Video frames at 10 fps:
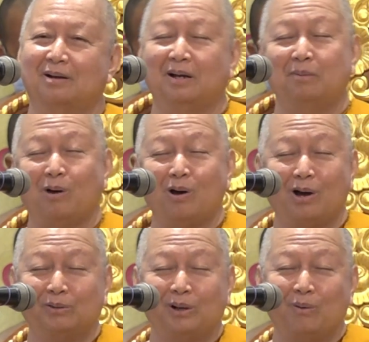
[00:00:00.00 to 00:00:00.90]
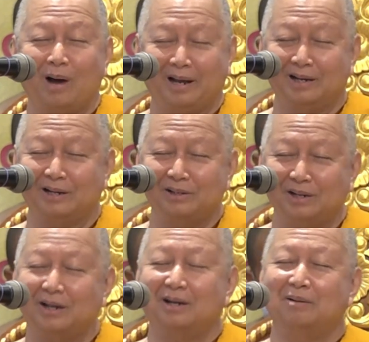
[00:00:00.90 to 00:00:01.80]
หรือเพราะเขาถวายเงิน
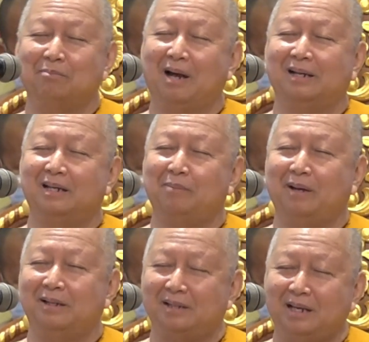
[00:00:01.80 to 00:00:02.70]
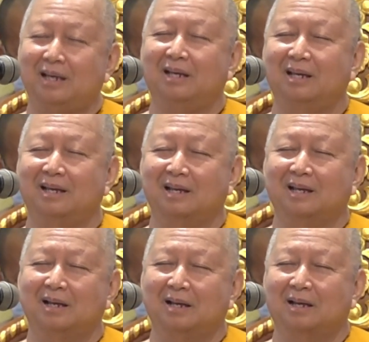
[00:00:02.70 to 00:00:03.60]
เยอะมันจะเป็นที่
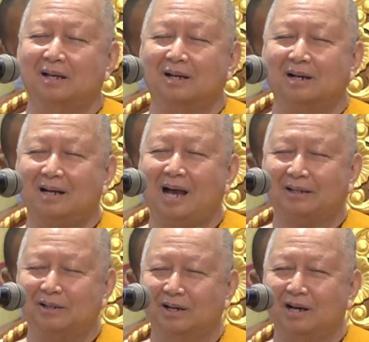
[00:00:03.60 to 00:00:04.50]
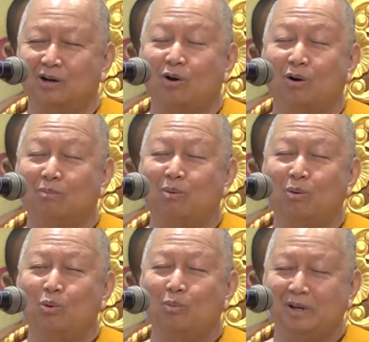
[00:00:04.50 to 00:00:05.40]
ขัดเคืองของ
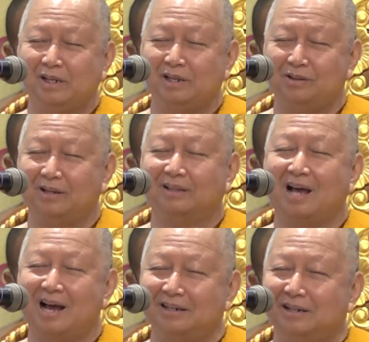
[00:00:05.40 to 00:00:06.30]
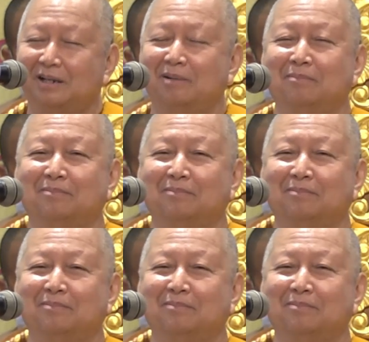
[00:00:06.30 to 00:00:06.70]
ผู้มีจิตศรัทธาอื่น